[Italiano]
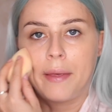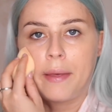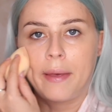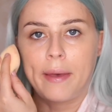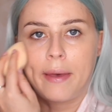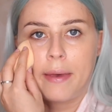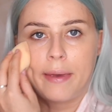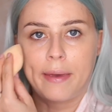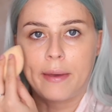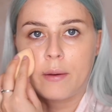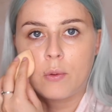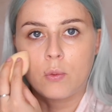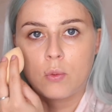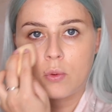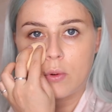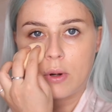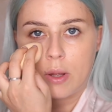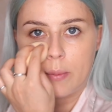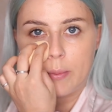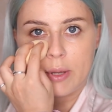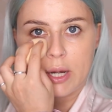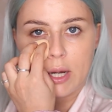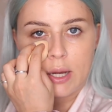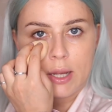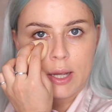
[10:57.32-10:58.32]
è
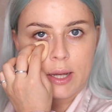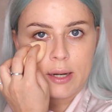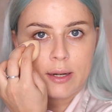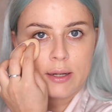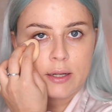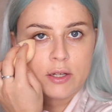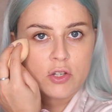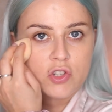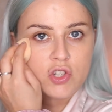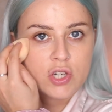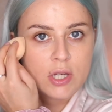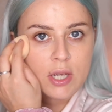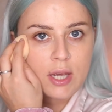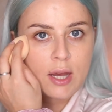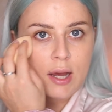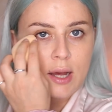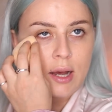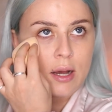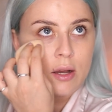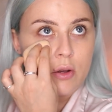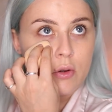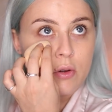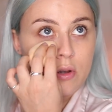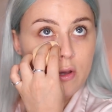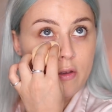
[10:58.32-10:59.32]
un'americana di
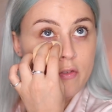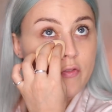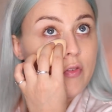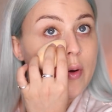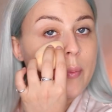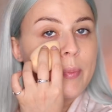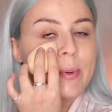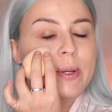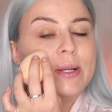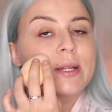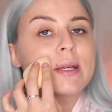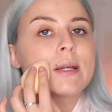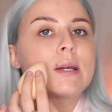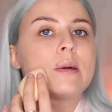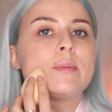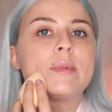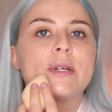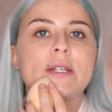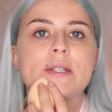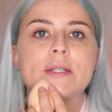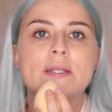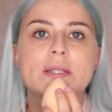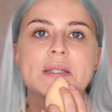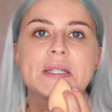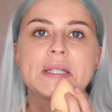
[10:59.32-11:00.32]
Chicago che fa
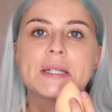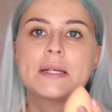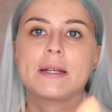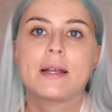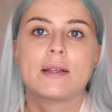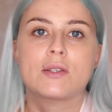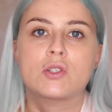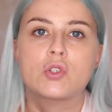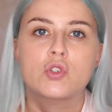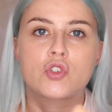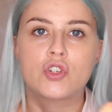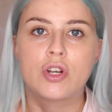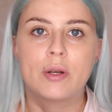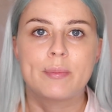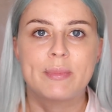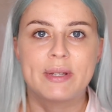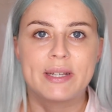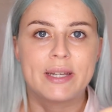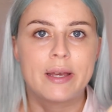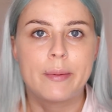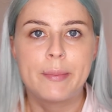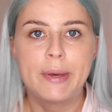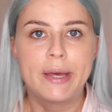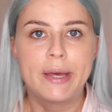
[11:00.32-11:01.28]
praticamente la social media